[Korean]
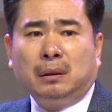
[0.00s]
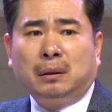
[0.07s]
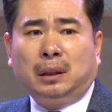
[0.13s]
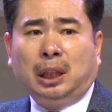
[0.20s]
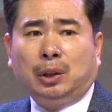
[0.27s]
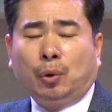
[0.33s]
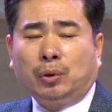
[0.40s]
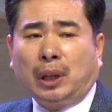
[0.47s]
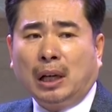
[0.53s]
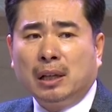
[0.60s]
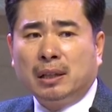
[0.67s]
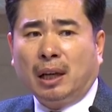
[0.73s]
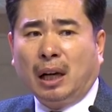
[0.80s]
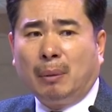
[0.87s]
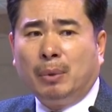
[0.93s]
티코
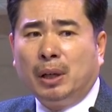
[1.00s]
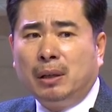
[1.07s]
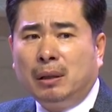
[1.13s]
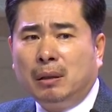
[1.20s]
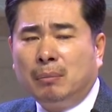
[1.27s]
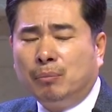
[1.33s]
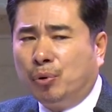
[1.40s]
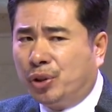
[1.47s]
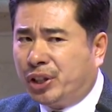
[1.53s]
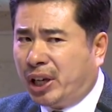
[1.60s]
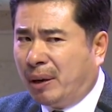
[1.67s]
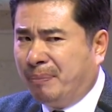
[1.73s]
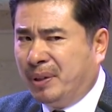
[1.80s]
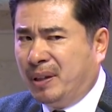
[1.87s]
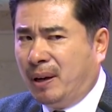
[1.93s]
타는 사람을
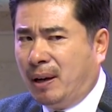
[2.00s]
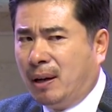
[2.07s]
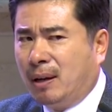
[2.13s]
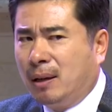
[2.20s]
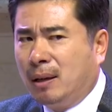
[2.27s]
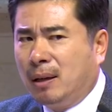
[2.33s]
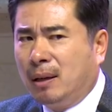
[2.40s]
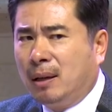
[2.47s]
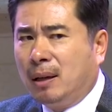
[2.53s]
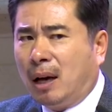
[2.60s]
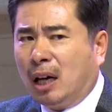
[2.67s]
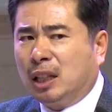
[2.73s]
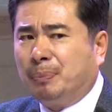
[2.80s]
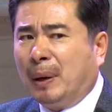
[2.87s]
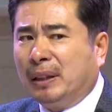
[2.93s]
무시합니다.
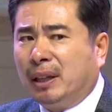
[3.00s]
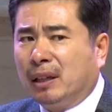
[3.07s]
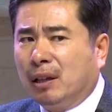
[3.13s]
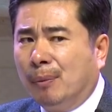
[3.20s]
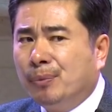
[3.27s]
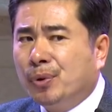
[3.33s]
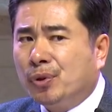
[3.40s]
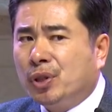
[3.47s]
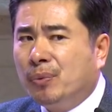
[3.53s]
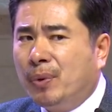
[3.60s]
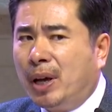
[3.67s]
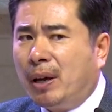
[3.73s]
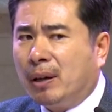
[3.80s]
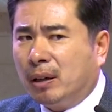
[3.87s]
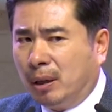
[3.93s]
아스팔트 껌
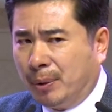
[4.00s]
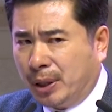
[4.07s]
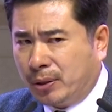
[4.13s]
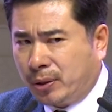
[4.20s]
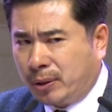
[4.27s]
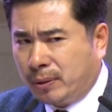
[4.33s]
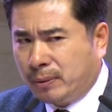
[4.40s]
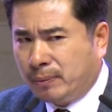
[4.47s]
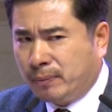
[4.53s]
조심해. 그러면서